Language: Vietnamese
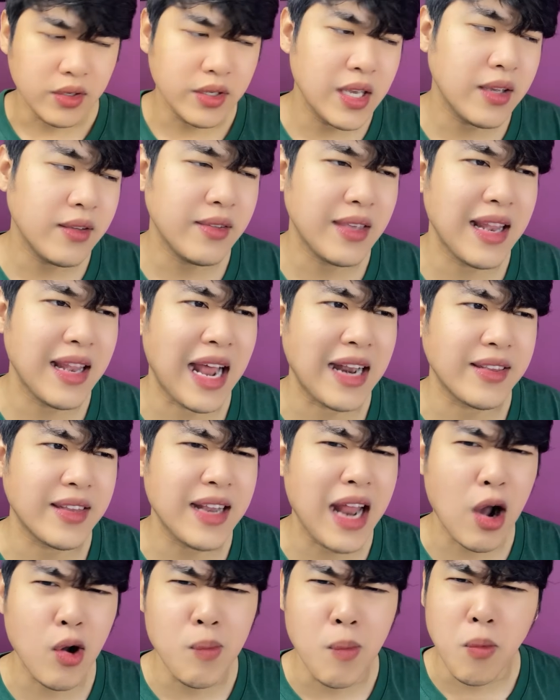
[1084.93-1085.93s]
nhiên chị Lành
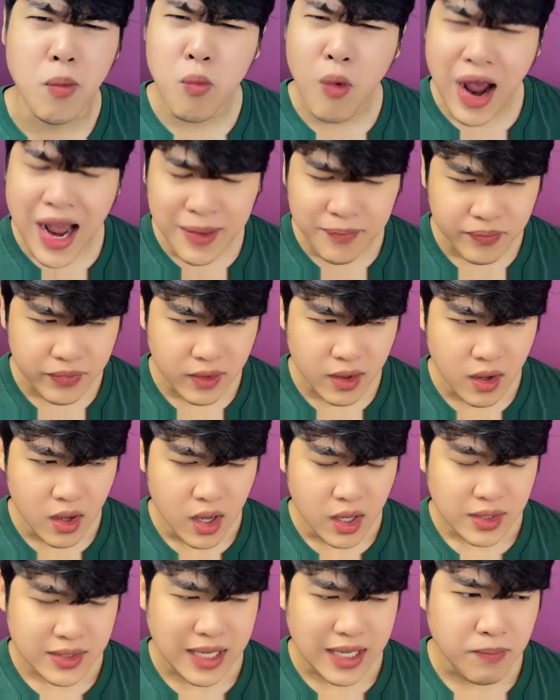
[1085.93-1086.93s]
chỉ đau bụng quá.
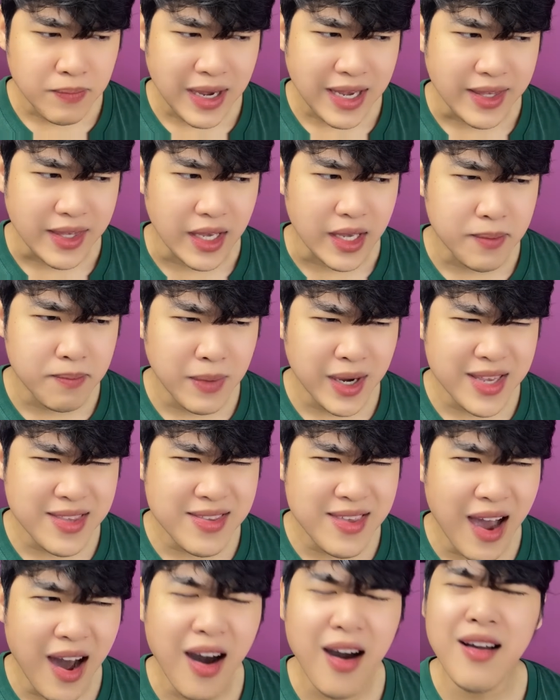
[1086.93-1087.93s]
Xong cái chị mới
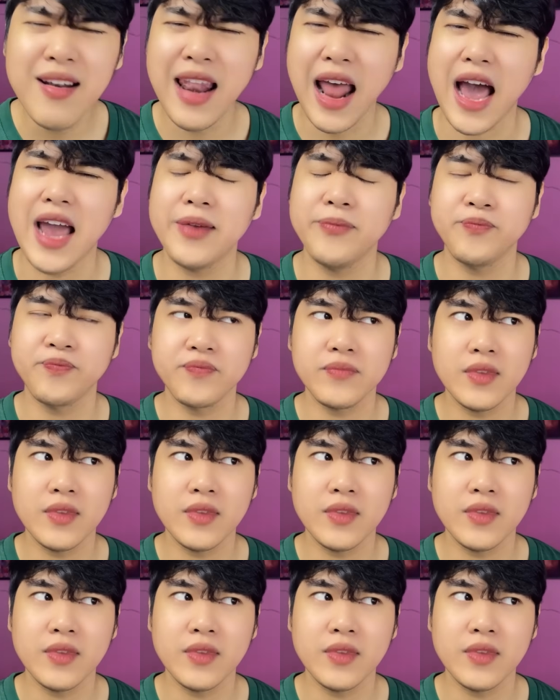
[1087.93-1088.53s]
nhớ lại